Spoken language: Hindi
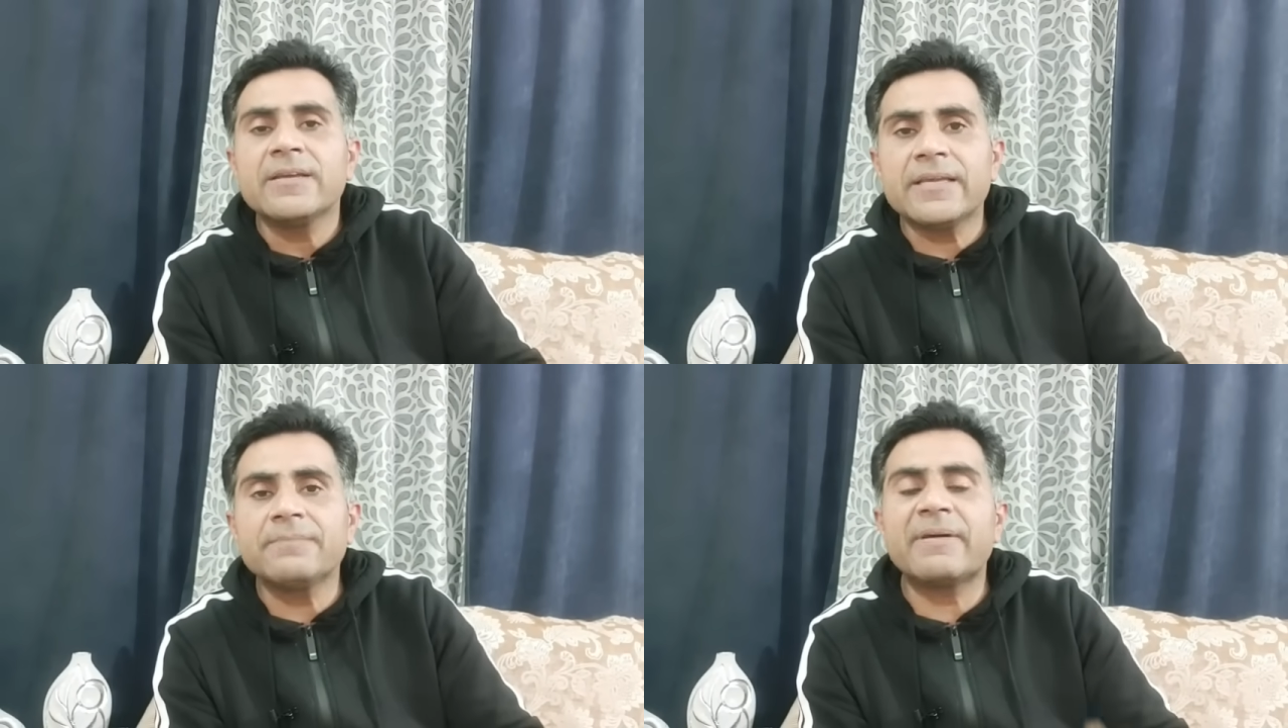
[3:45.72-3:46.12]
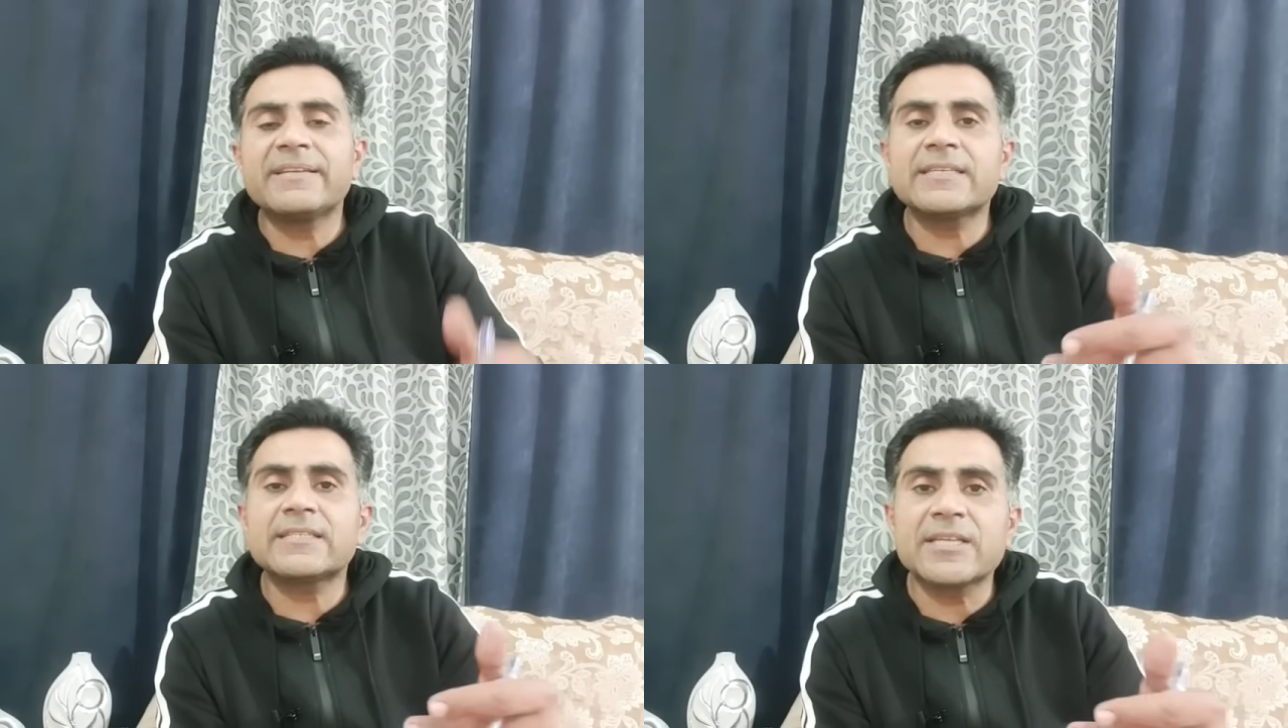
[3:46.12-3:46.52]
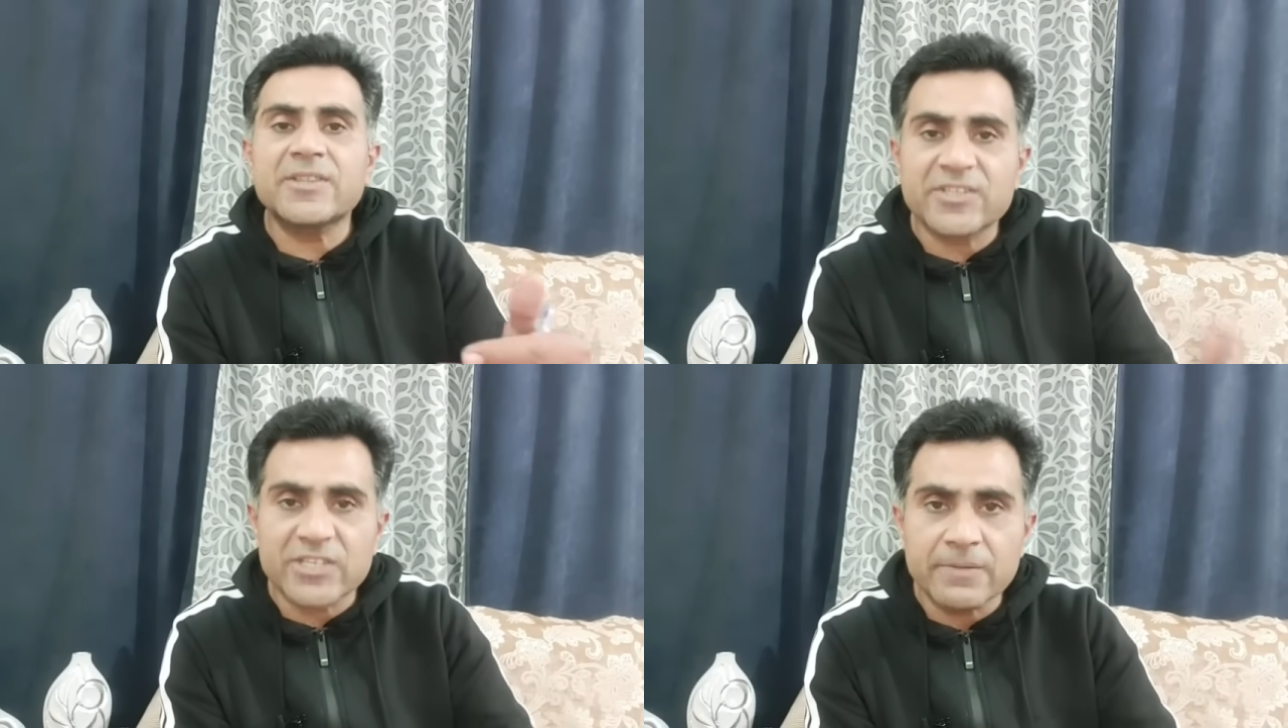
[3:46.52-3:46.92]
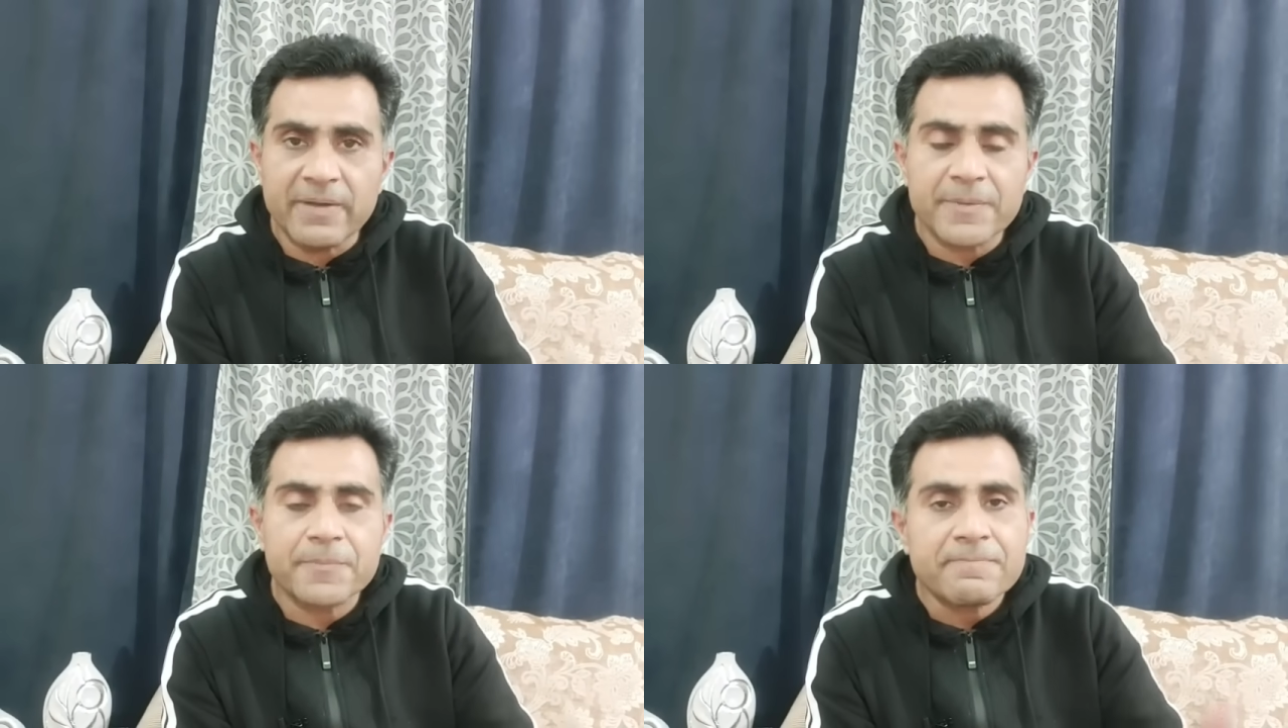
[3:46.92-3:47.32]
इन बेंचेस की तश्ील
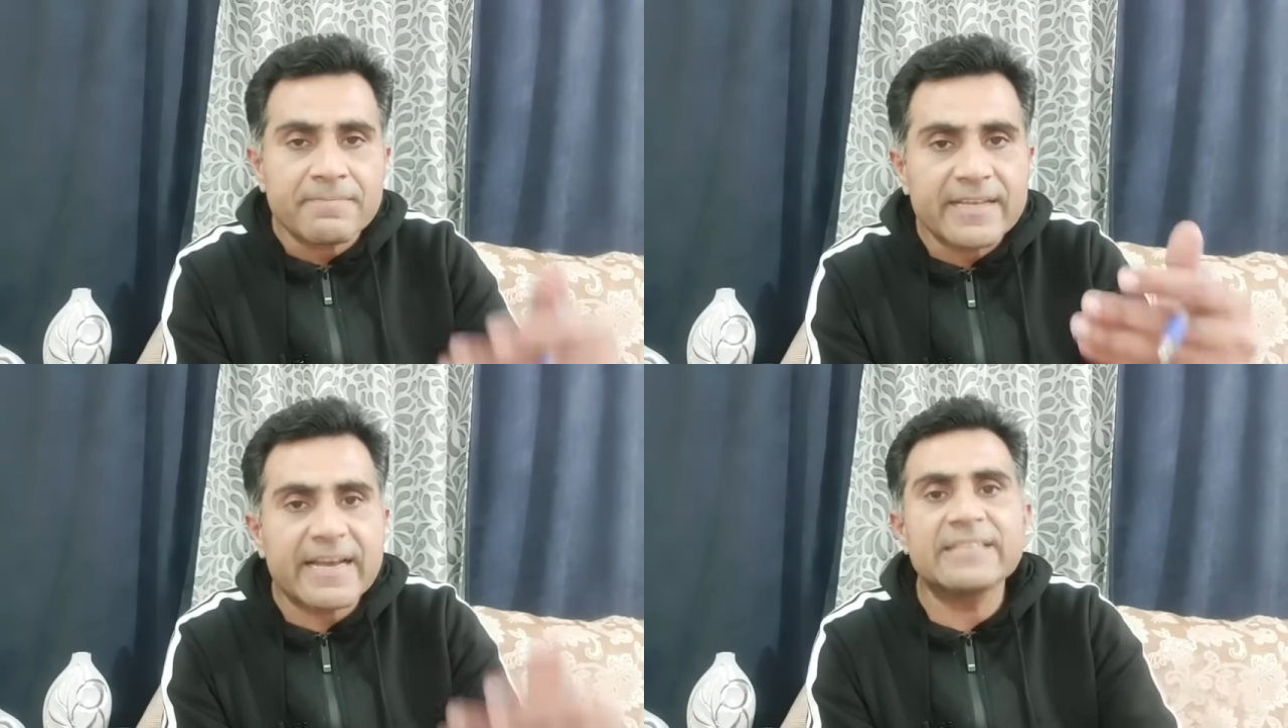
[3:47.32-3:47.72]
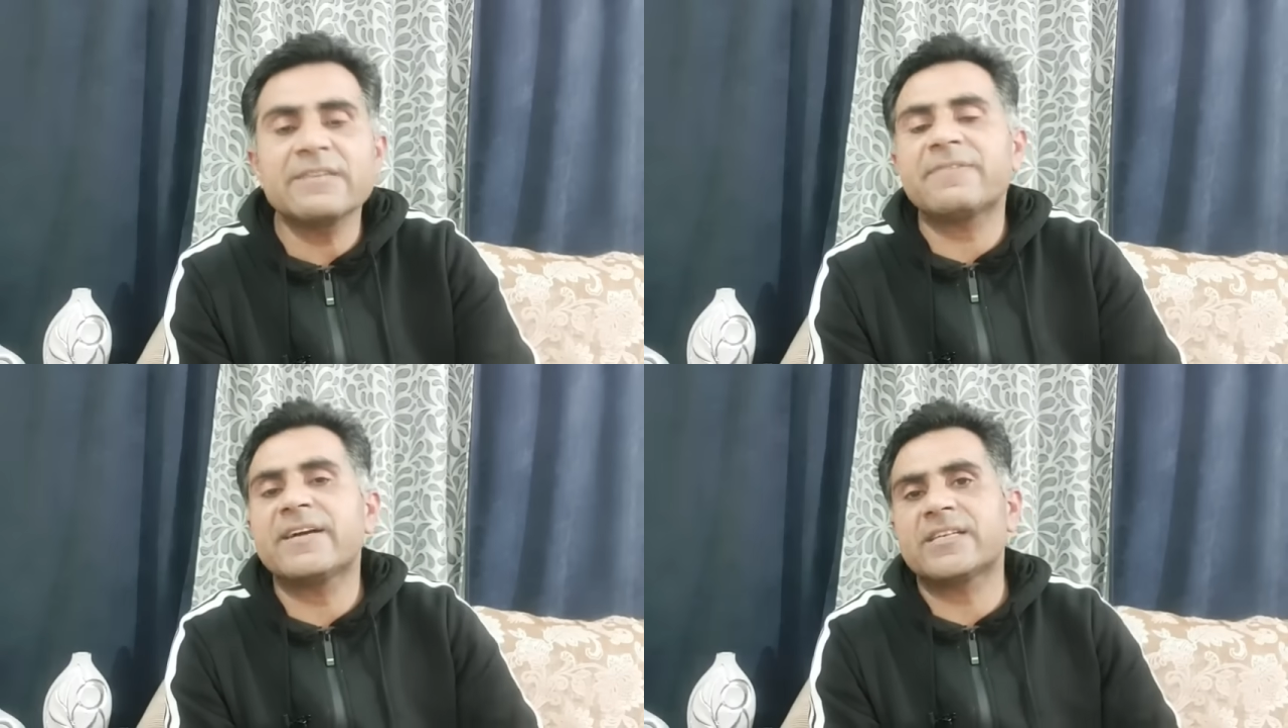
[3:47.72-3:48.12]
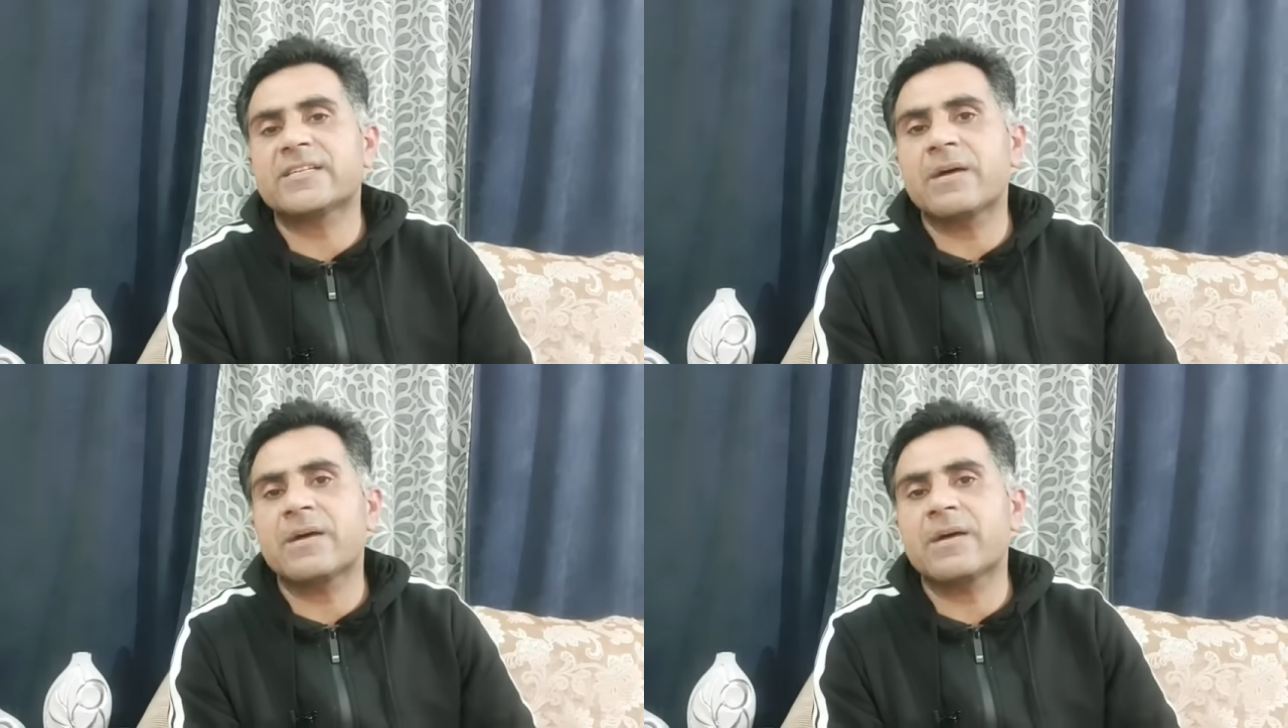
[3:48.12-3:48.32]
भी काजी फ़ाइसा